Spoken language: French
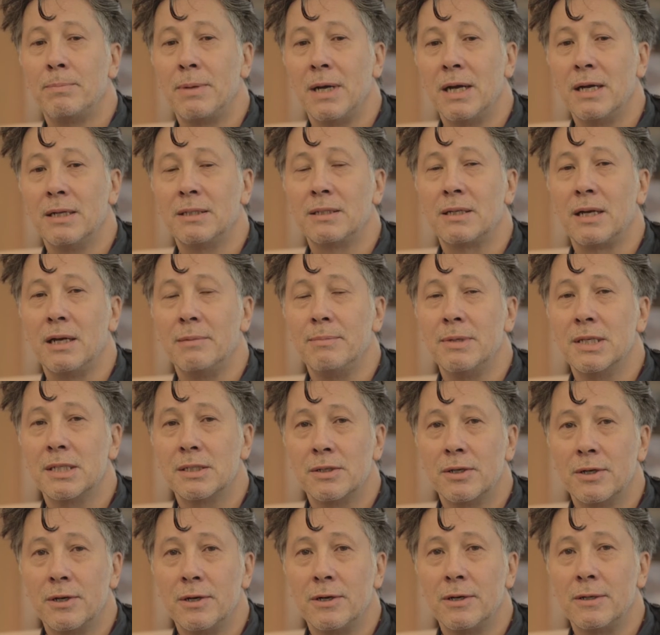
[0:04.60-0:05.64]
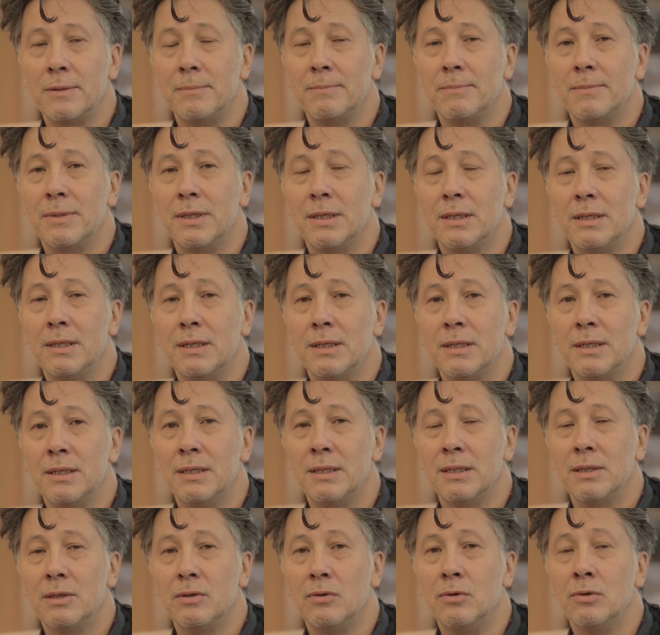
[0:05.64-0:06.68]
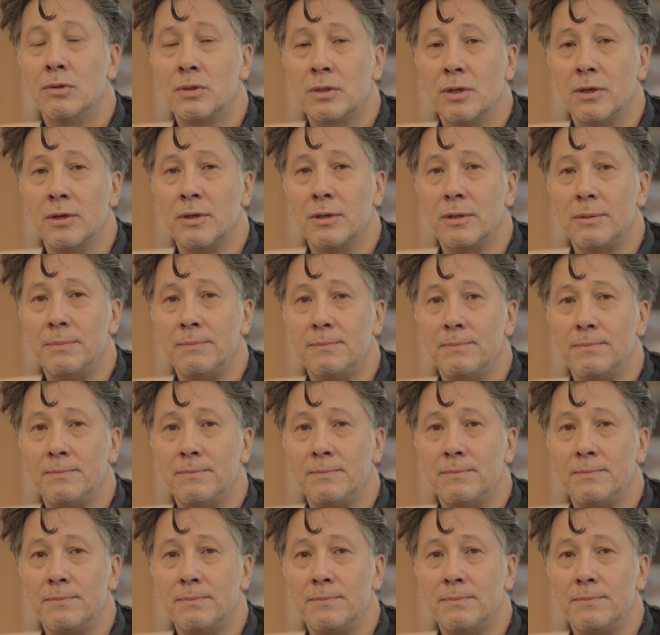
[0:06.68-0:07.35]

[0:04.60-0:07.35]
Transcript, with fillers: peintre à mes heures et auteur.